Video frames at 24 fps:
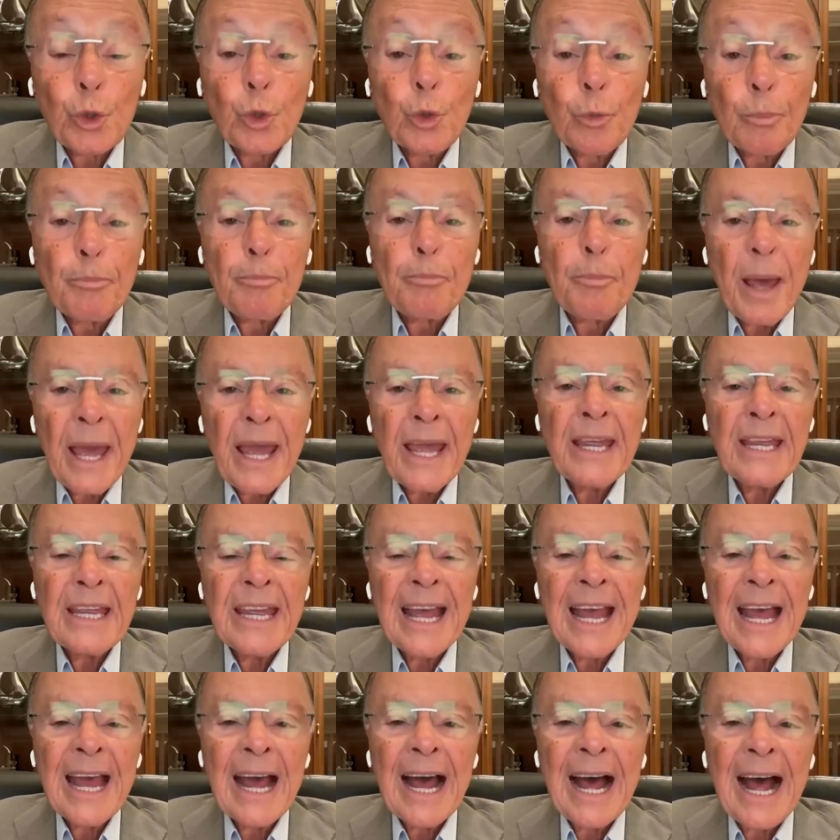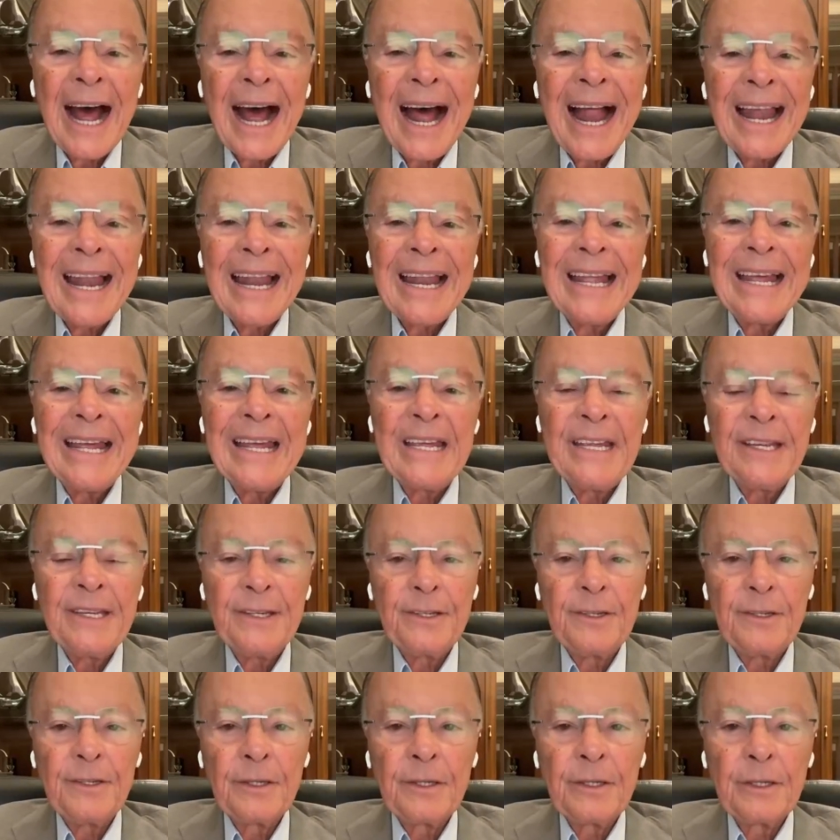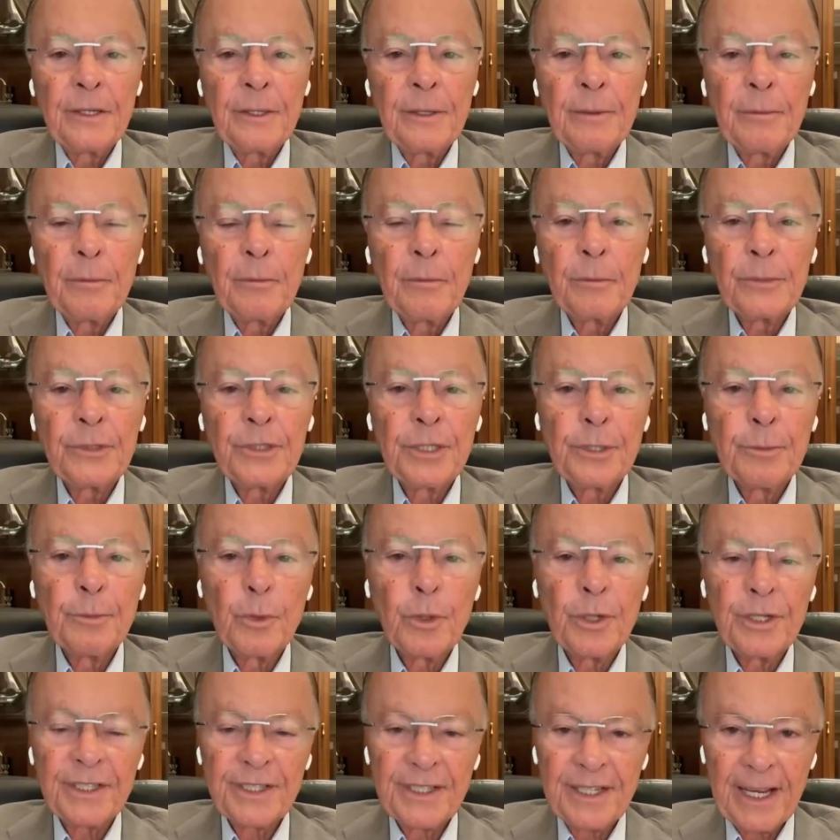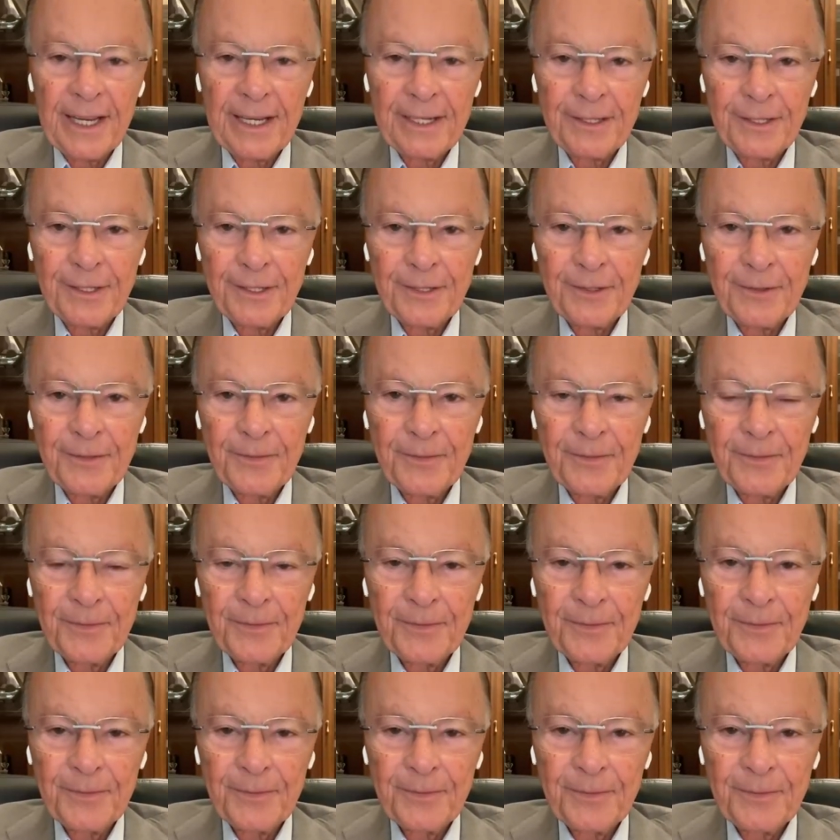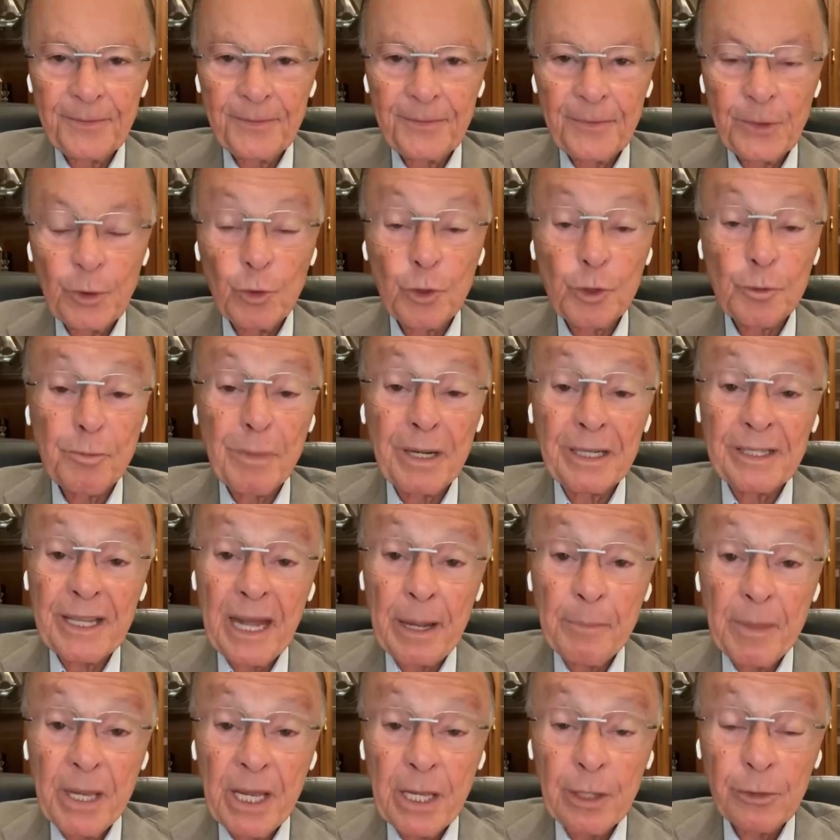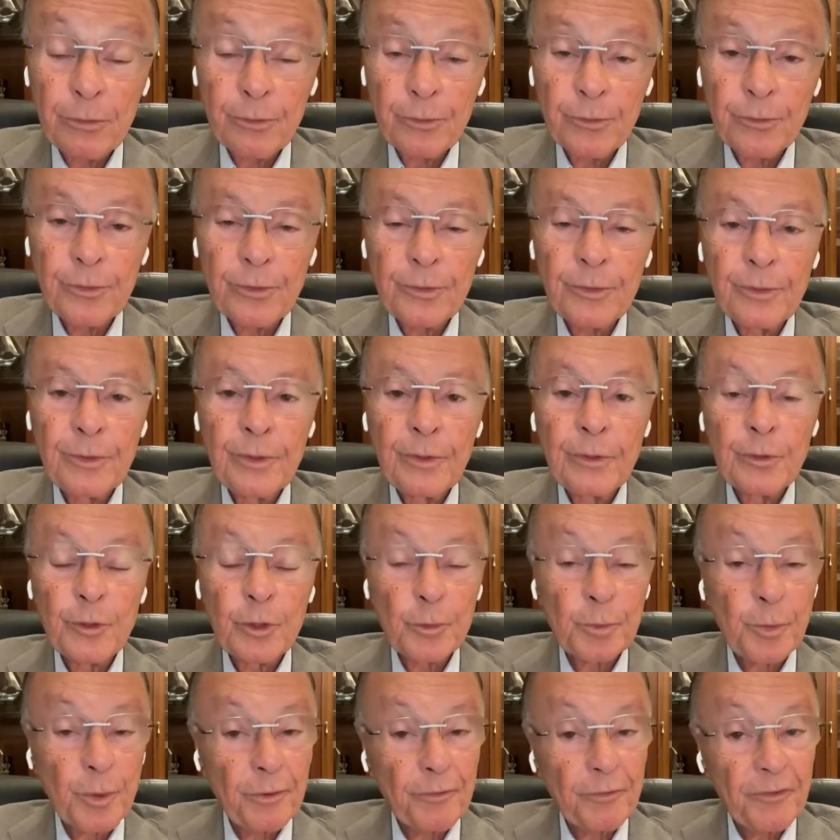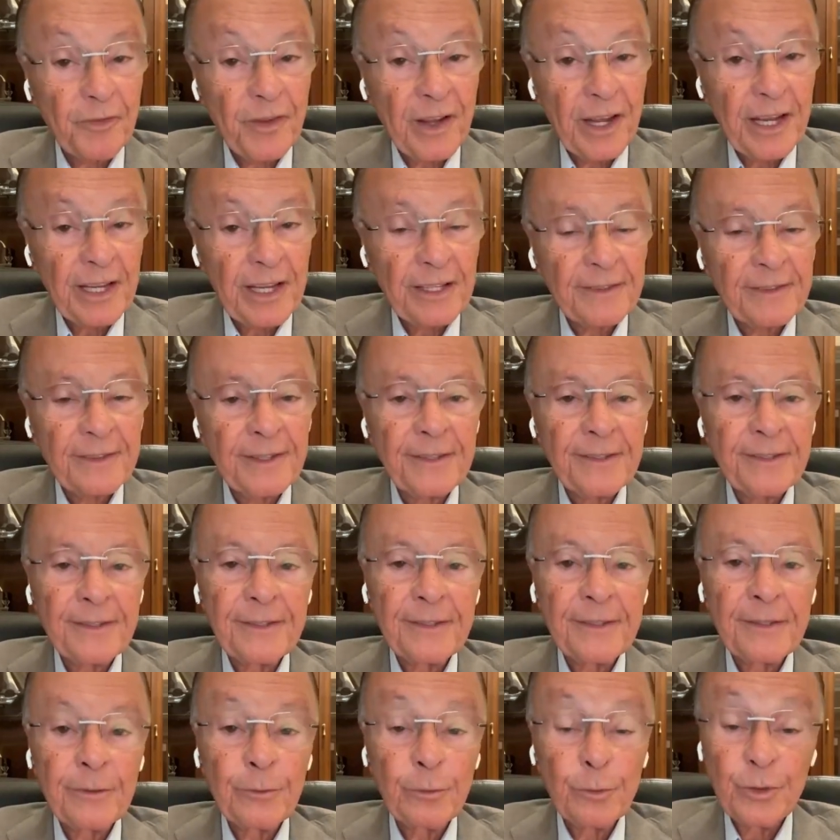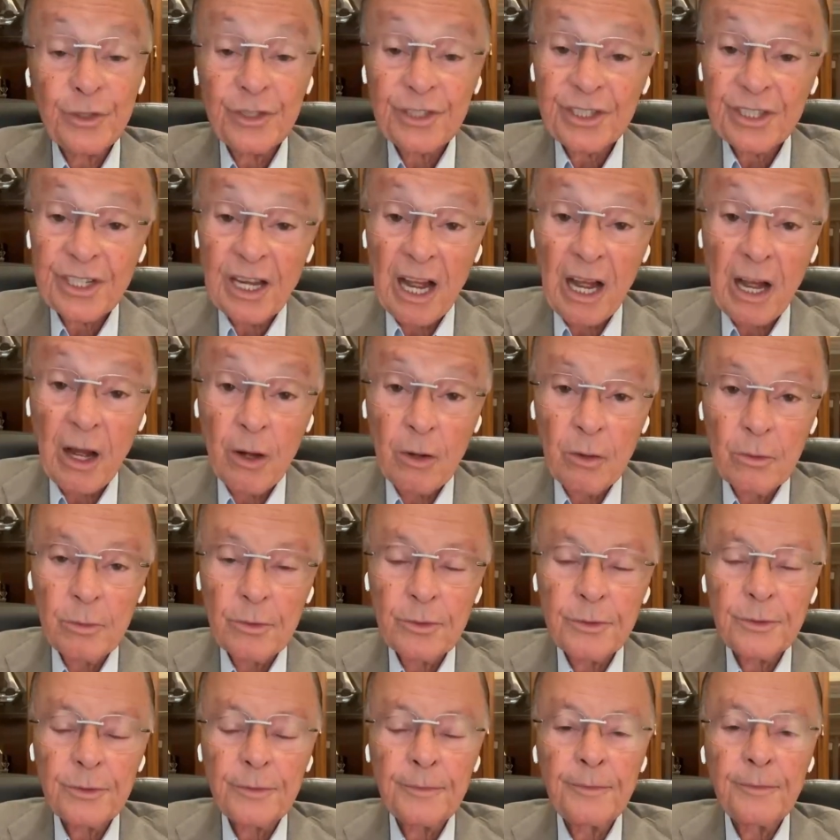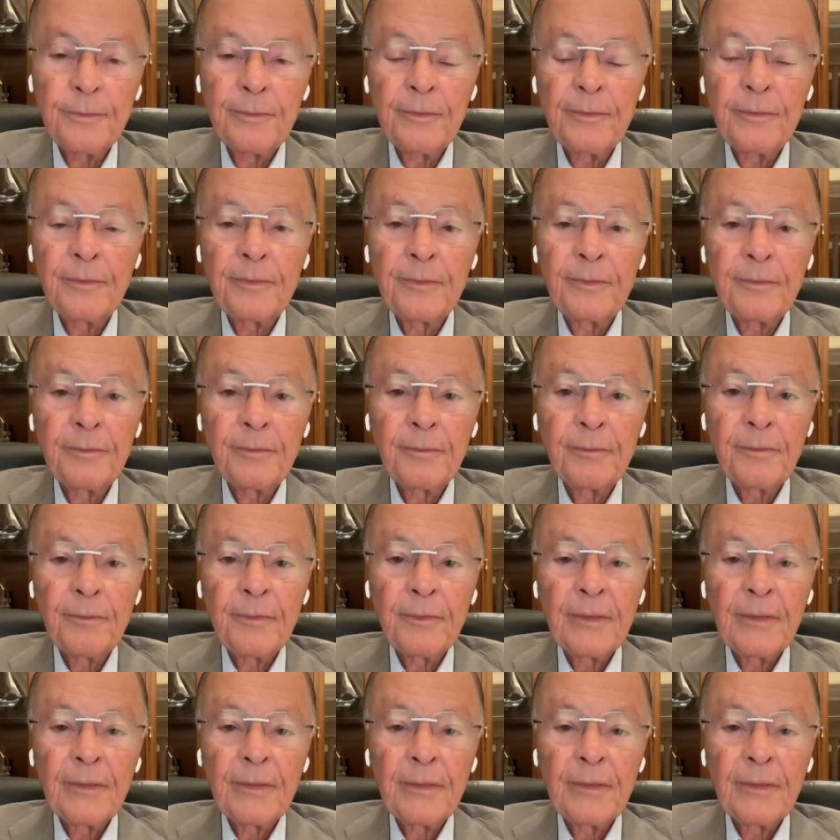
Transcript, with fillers: parce qu'il connaissait très bien la loi, la loi de Moïse, les commandements, les prophètes, les psaumes,